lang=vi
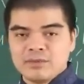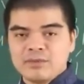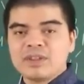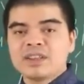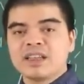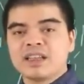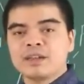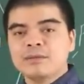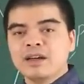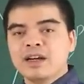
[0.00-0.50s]
vì
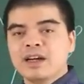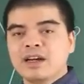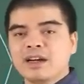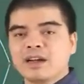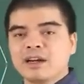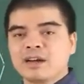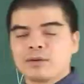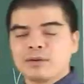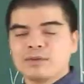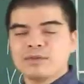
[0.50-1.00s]
thế
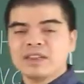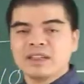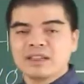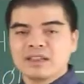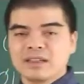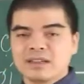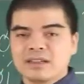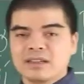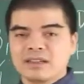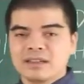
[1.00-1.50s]
mà quý
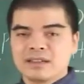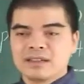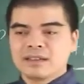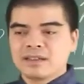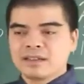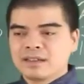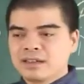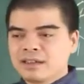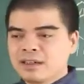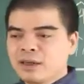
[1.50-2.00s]
vị
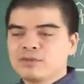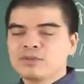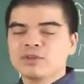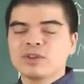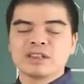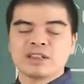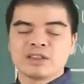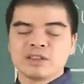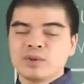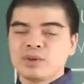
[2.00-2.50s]
không
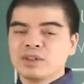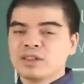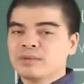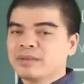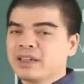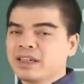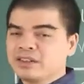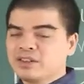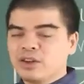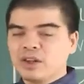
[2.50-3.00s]
chọn thì thôi nhưng
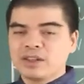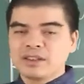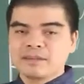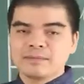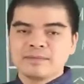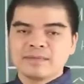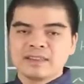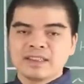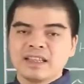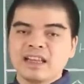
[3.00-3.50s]
mà đã chọn
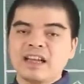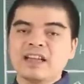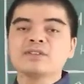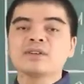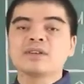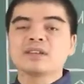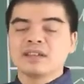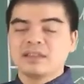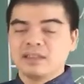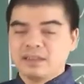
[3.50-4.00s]
thì hãy
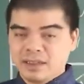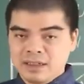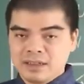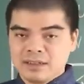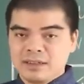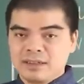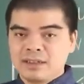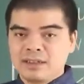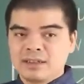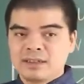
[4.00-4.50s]
chọn cẩn thận
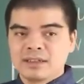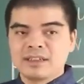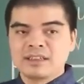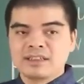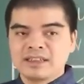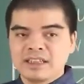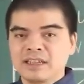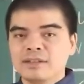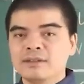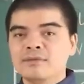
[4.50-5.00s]
để
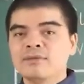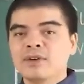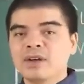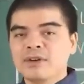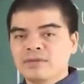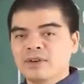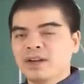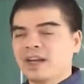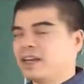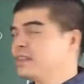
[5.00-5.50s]
tránh
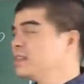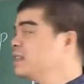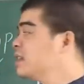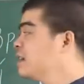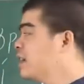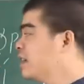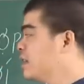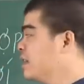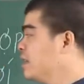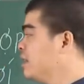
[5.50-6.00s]
phạm phải
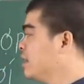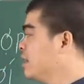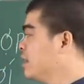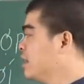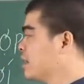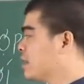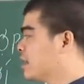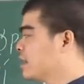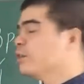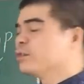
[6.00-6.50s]
những cái
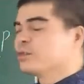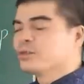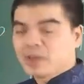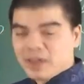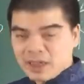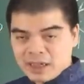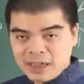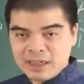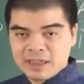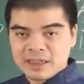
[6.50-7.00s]
cái điều số
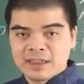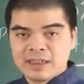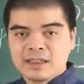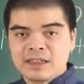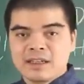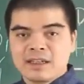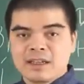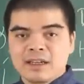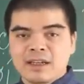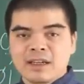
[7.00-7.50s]
khác này
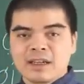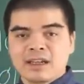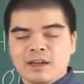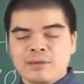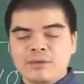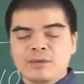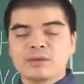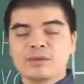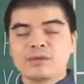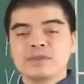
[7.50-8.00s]

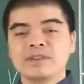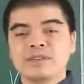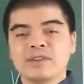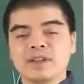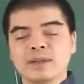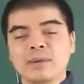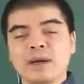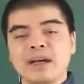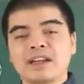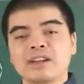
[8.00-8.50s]
cảm ơn quý vị
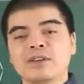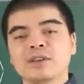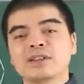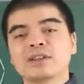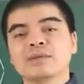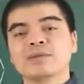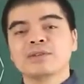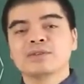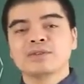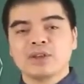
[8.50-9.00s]
và các bạn đã quan
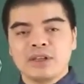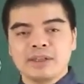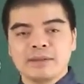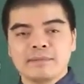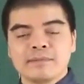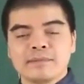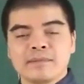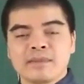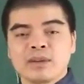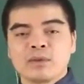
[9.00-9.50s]
tâm theo dõi
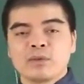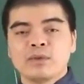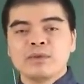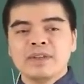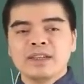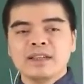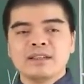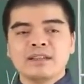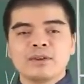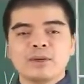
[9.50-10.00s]
quý
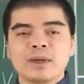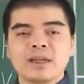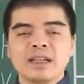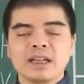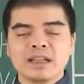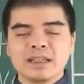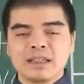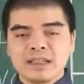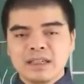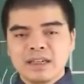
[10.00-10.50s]
vị đừng quên
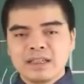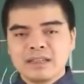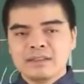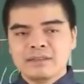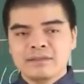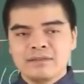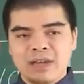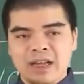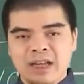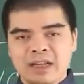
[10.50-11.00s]
đăng ký kênh
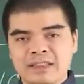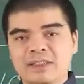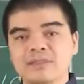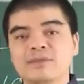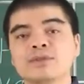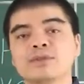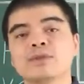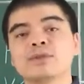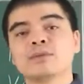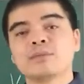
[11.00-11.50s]
và nhấn
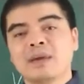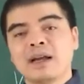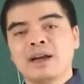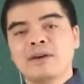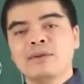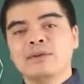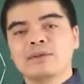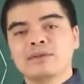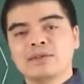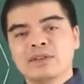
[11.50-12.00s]
vào chuông thông
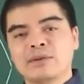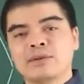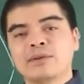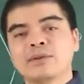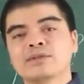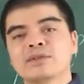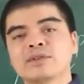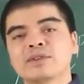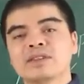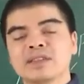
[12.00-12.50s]
báo để ủng
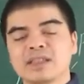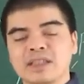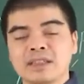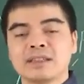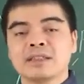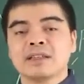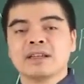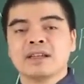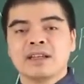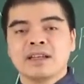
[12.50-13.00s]
hộ cho chương
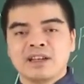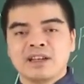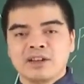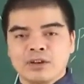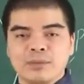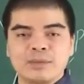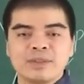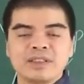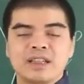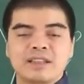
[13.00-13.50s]
trình
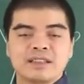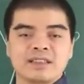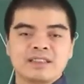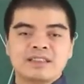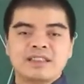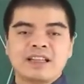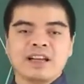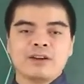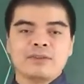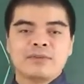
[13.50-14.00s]
còn bây giờ
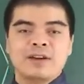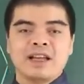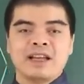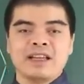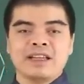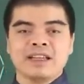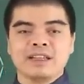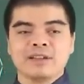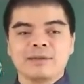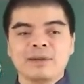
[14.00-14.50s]
xin chào
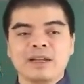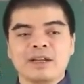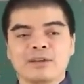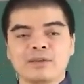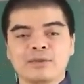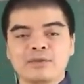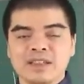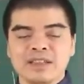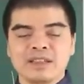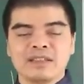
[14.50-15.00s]
và hẹn gặp lại
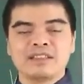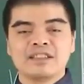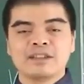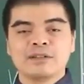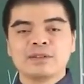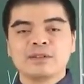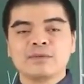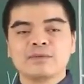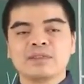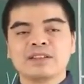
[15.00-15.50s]
quý vị
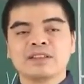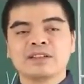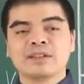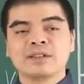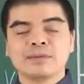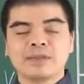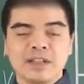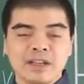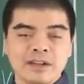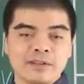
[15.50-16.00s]
trong những video
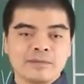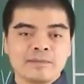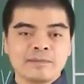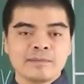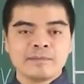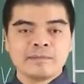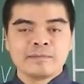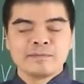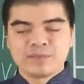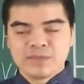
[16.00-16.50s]
tiếp theo
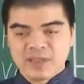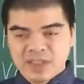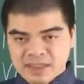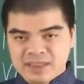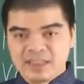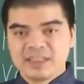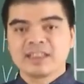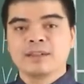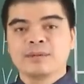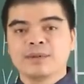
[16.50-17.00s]
à,
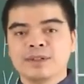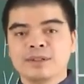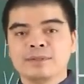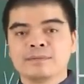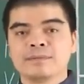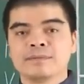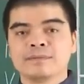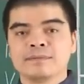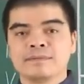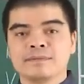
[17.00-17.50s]
xin cảm
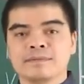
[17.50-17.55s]
ơn